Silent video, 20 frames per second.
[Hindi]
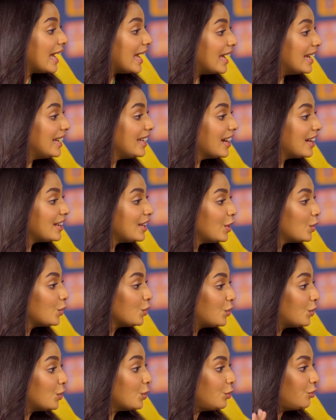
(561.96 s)
एलिया ने
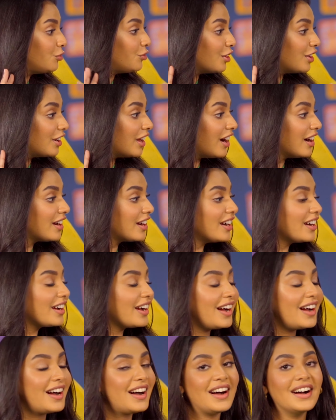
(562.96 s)
उनको चिढ़ाकर
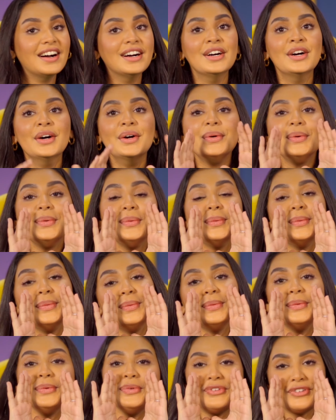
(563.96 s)
कहा
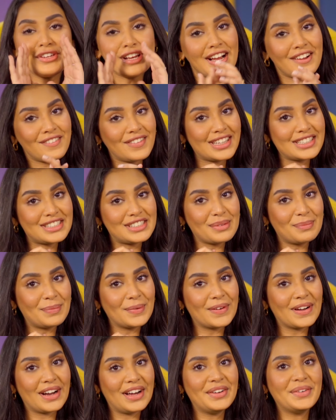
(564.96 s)
ऊंची आवाज से
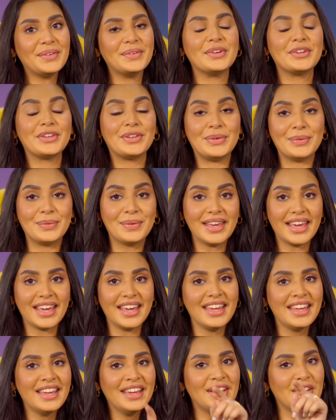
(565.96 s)
पुकारो क्योंकि
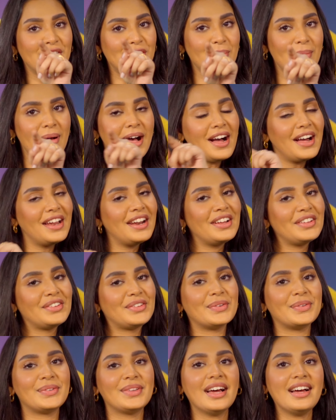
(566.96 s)
तुम्हारा
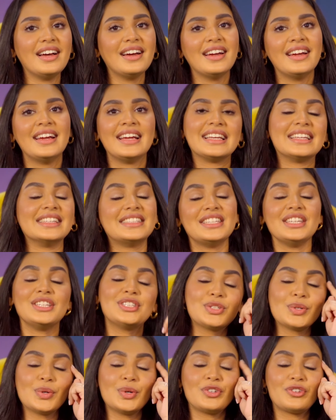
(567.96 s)
देवता किसी
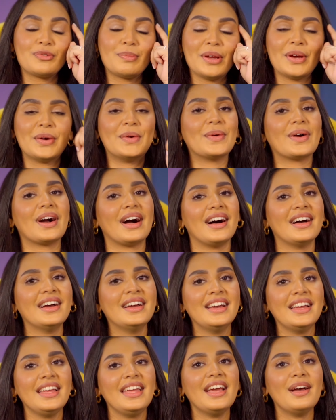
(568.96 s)
सोच में होगा
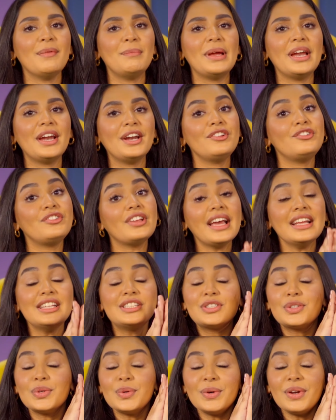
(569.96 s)
या फिर शायद
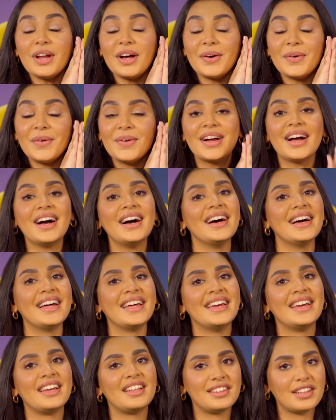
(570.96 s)
सो रहा होगा
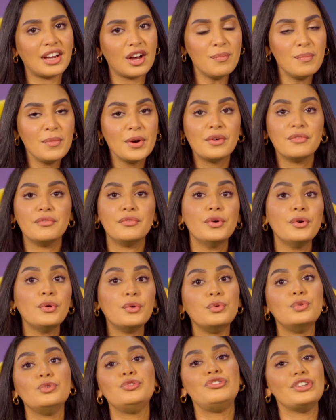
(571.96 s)
तब वो
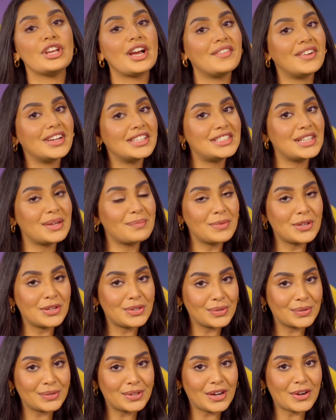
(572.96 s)
ऊंची आवाज से अपने
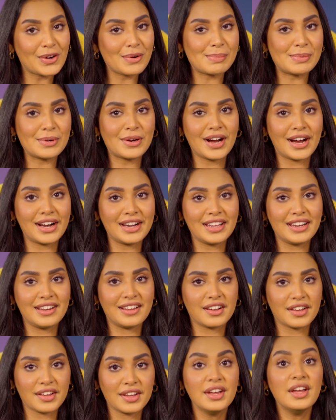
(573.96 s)
देवता को पुकारने
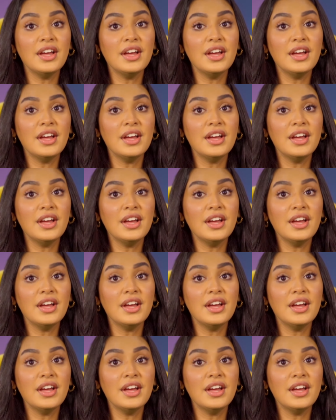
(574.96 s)
लगे